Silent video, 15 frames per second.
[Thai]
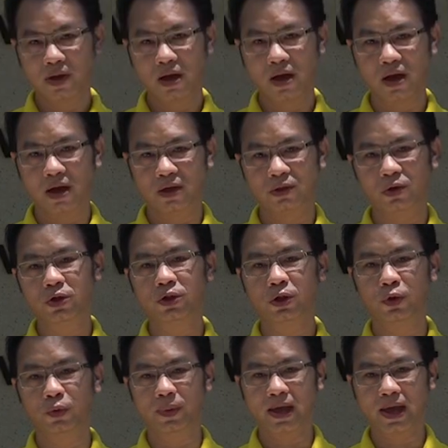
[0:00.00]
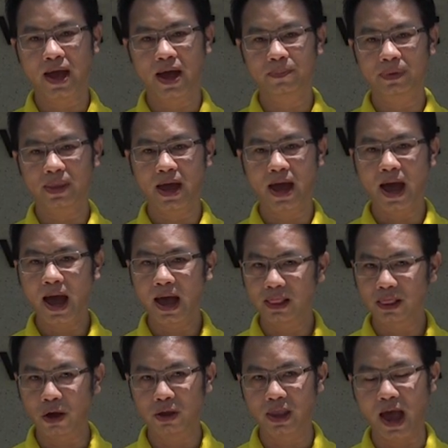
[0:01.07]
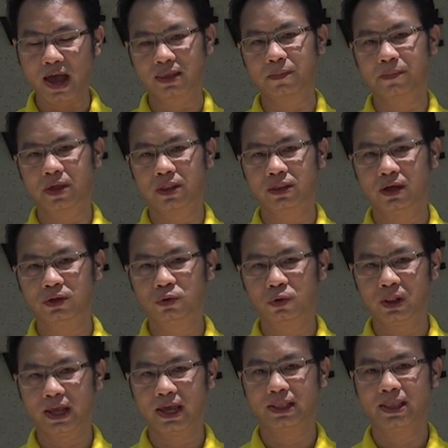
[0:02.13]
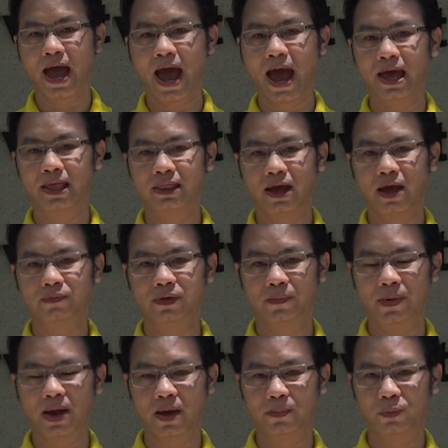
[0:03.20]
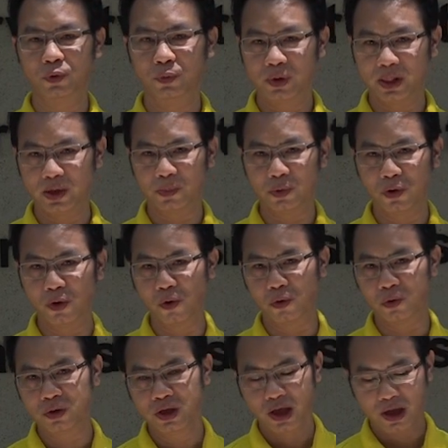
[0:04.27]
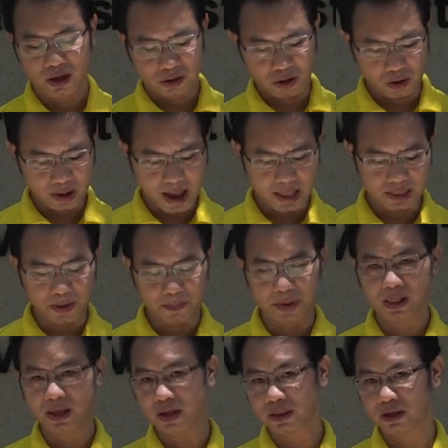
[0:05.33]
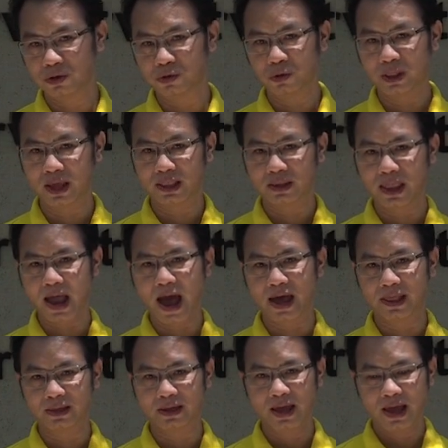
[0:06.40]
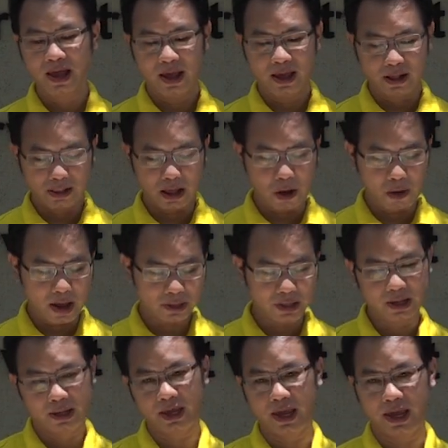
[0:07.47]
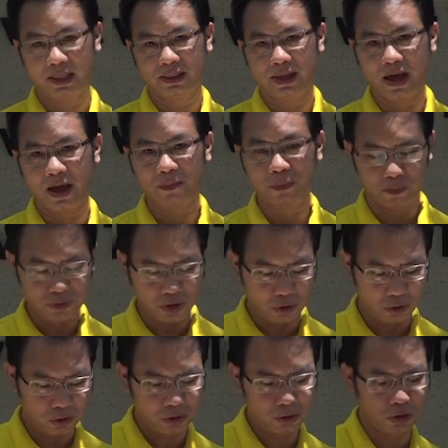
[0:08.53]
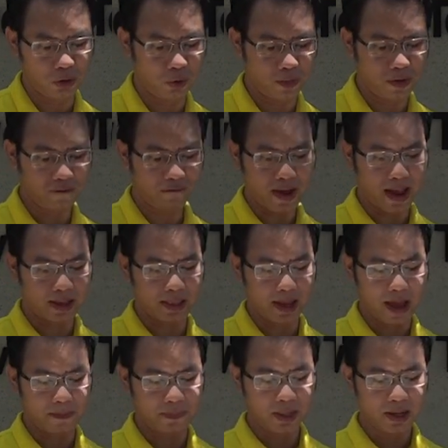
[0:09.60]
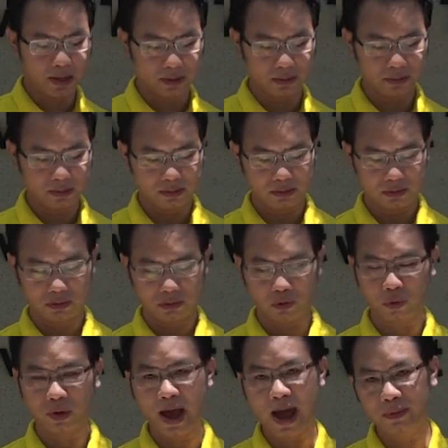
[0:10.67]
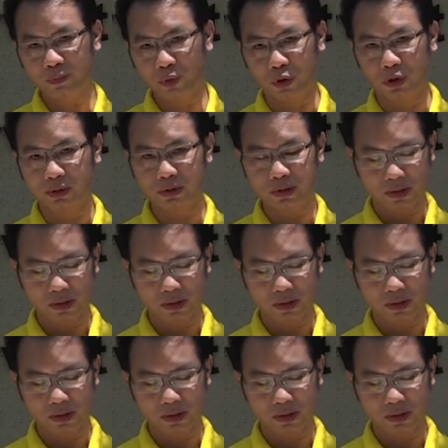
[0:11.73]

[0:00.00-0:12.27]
ก็โดยสรุปนะครับ ถ้าเราอยากจะไปซื้อทุเรียนทานนะครับสำหรับผู้บริโภคต้องการจะไปเลือกซื้อทุเรียนทาน เราให้สังเกตนะครับ ผมสรุปให้ฟังนะครับ 1. ดูก้านผล